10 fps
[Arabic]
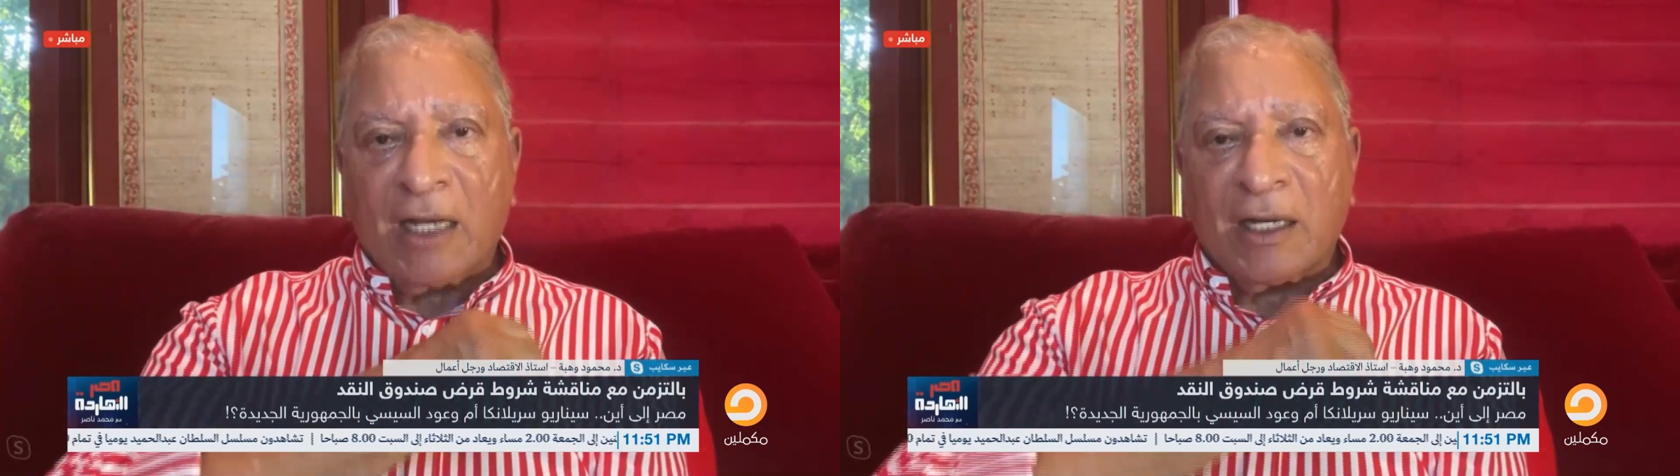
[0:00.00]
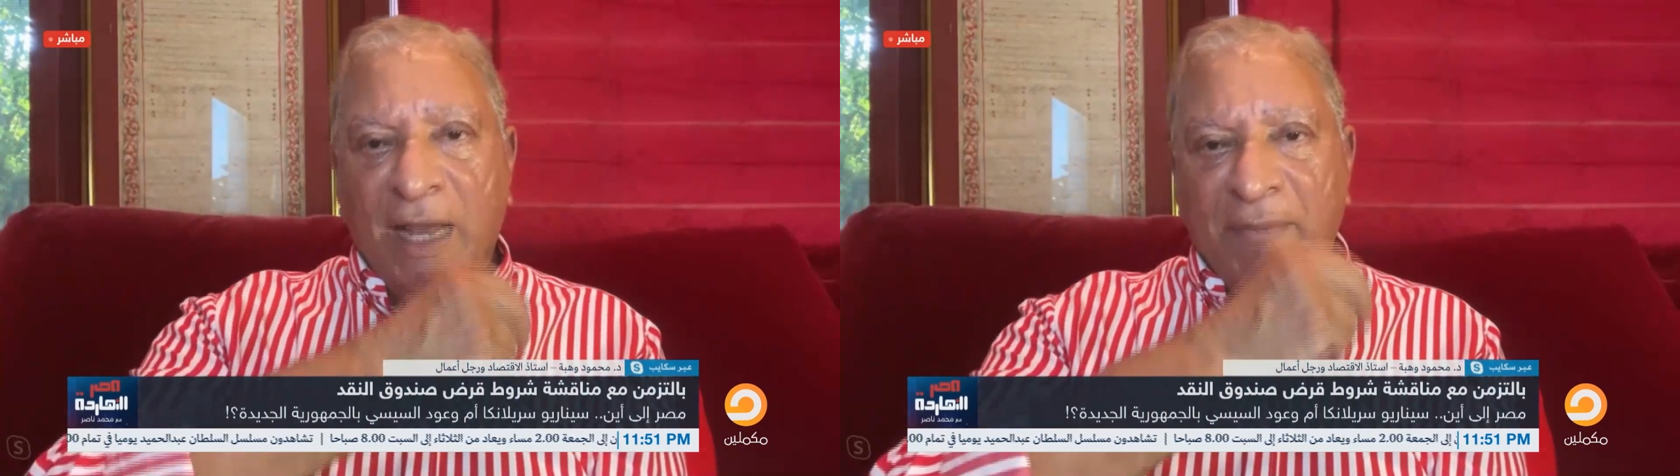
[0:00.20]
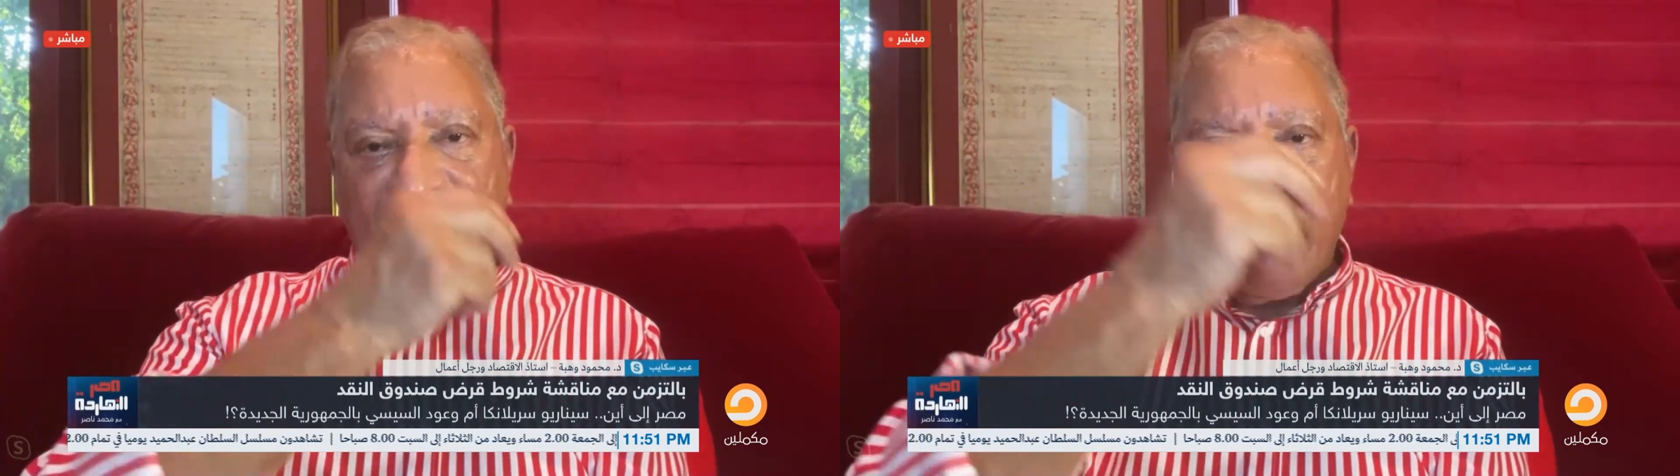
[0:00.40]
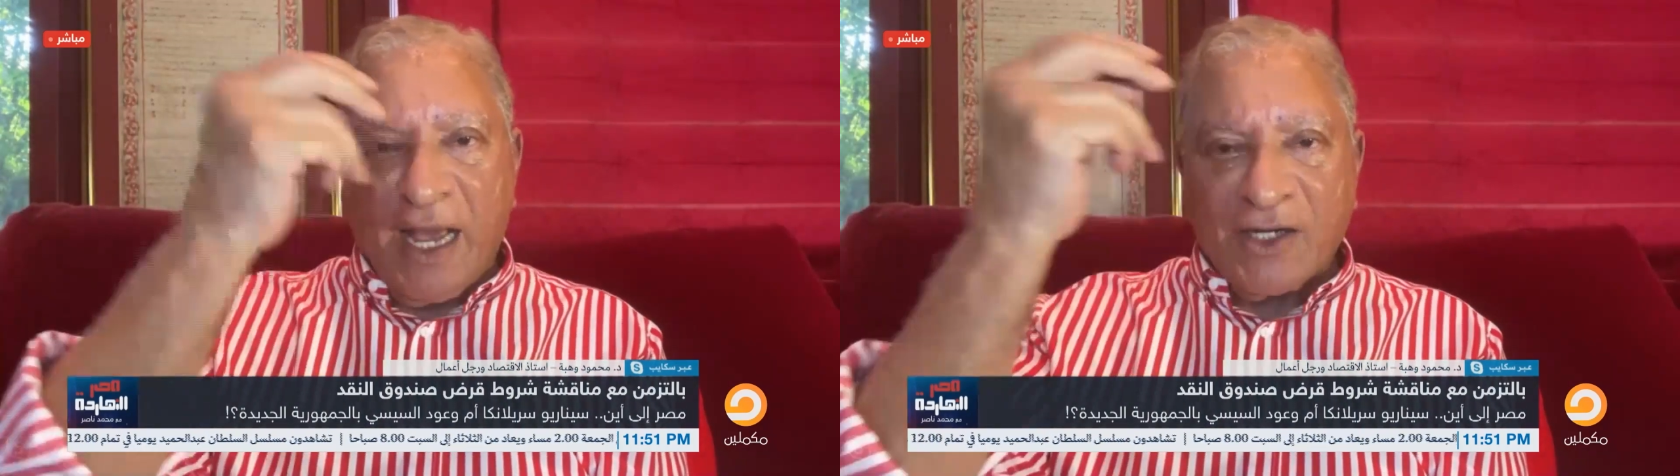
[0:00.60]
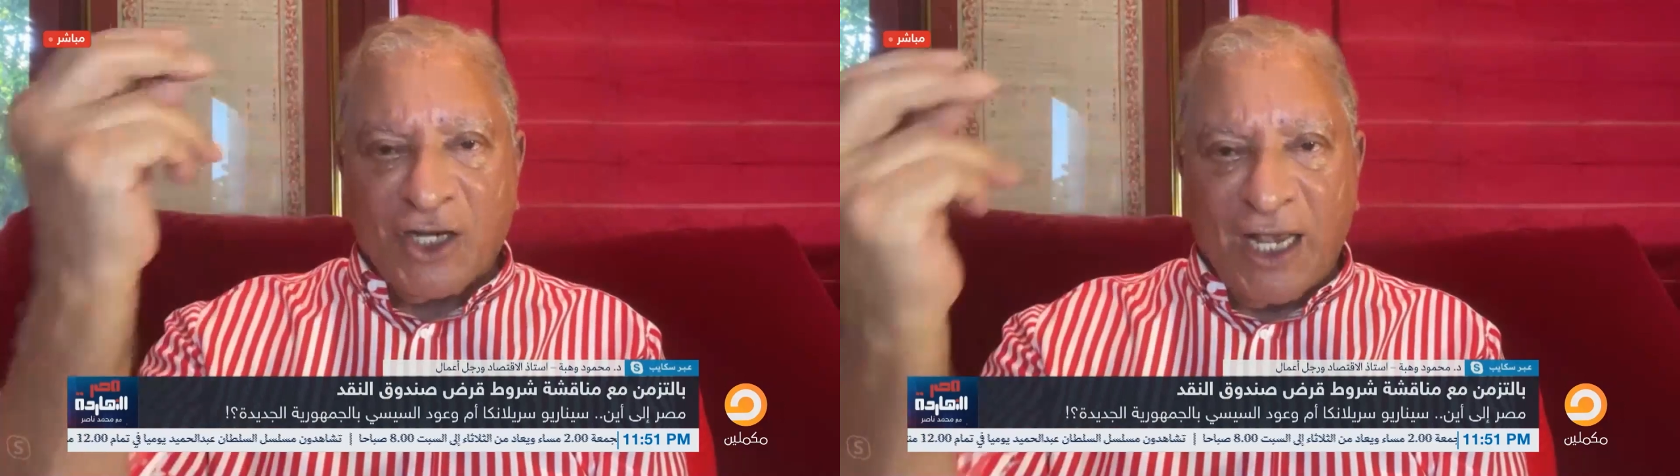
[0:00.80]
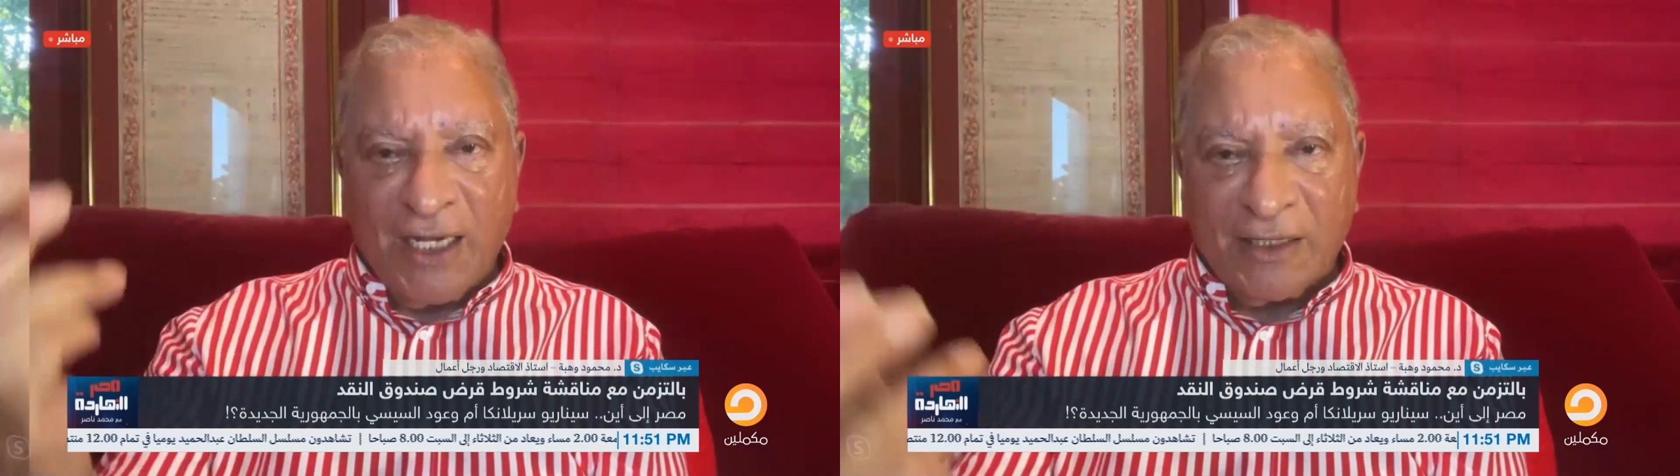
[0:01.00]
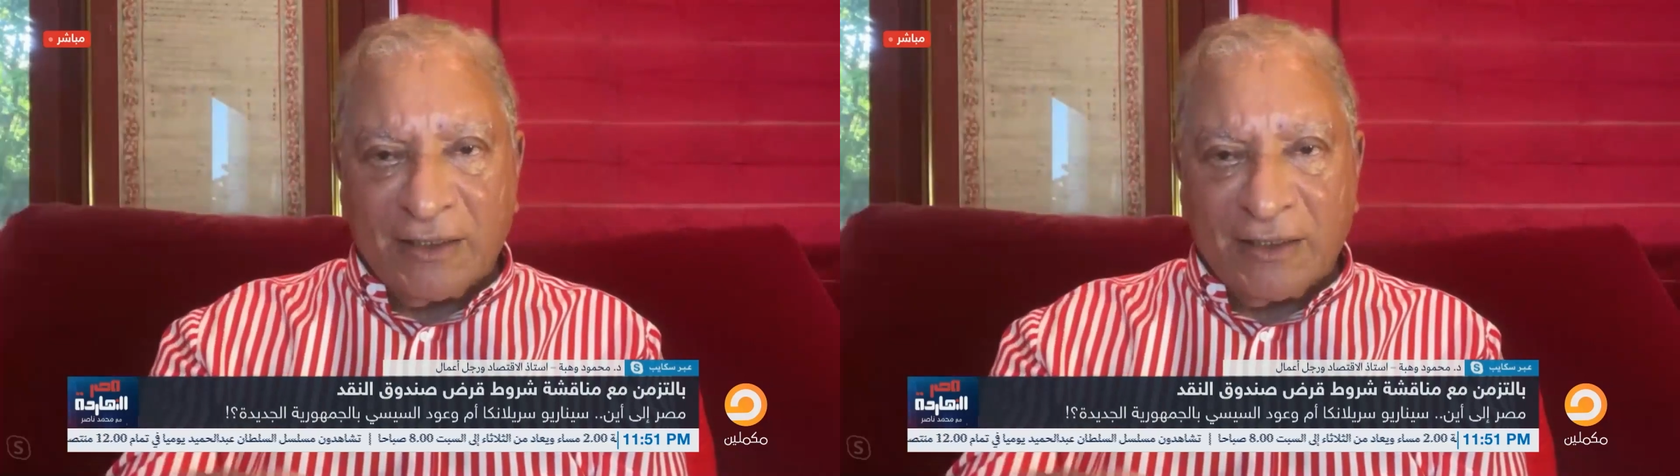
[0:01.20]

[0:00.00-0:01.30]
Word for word: جميع اشكال